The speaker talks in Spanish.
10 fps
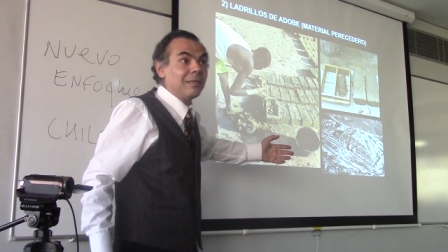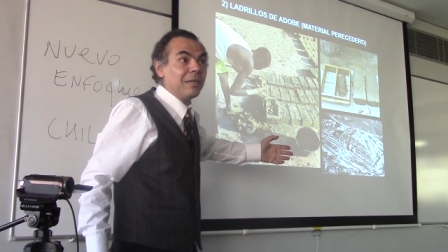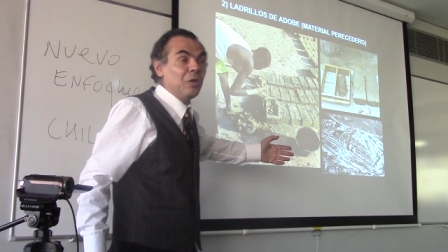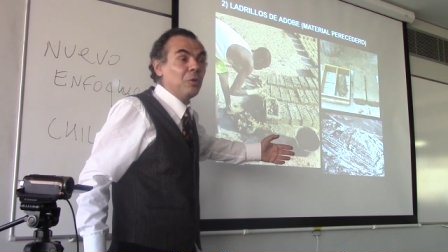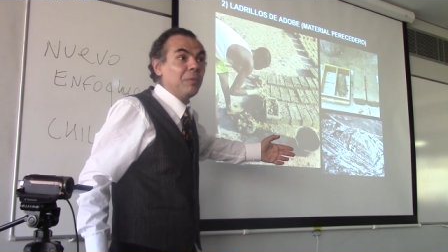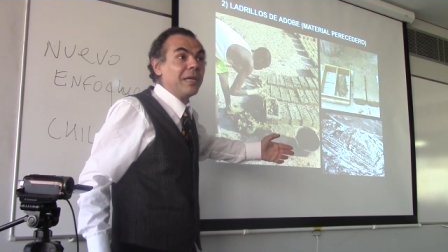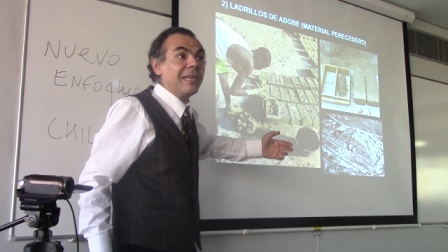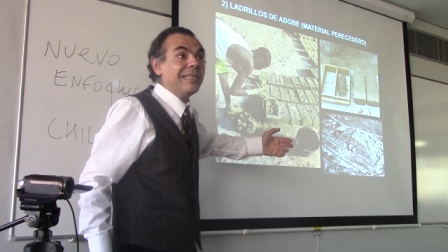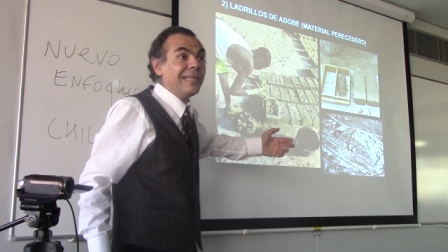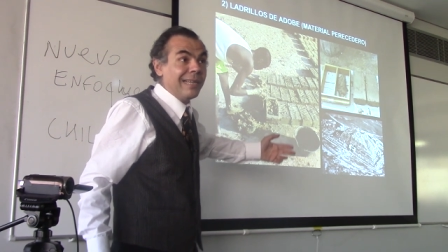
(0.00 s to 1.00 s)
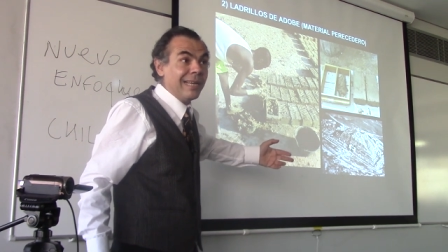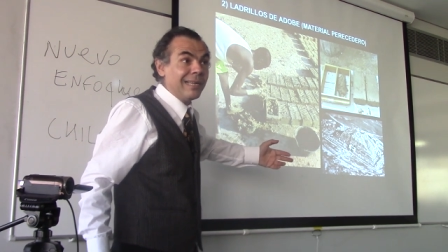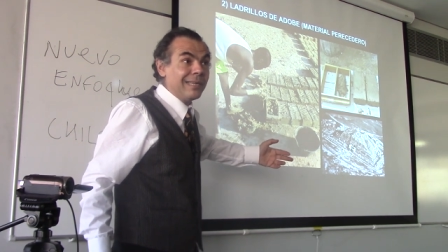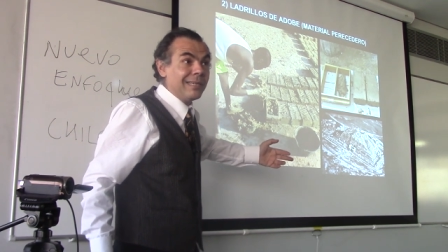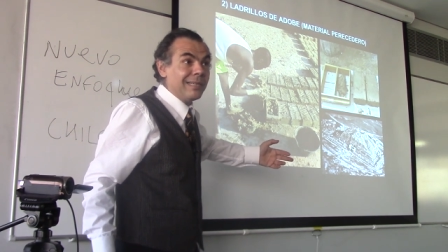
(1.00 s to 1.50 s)
que el hombre genera.
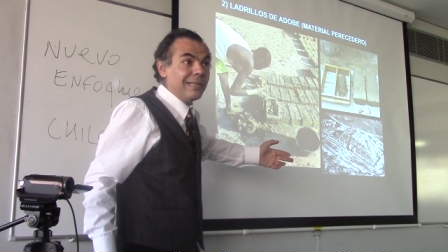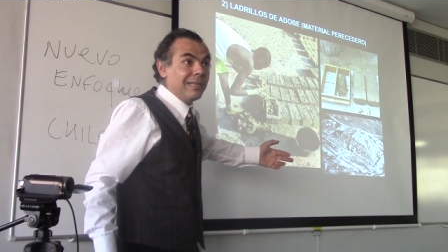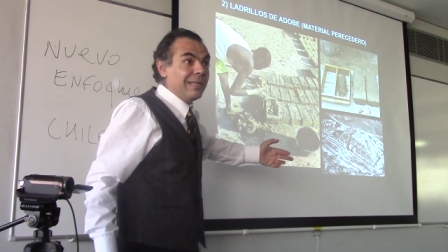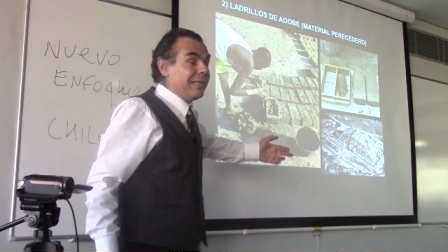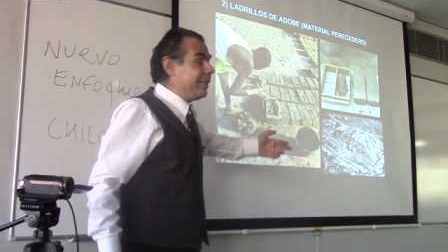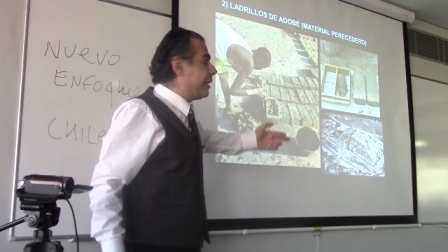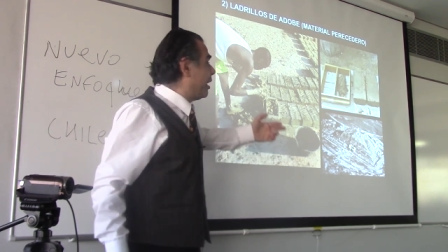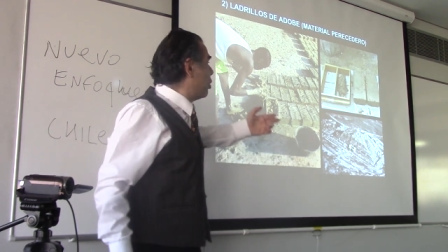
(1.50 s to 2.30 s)
Y que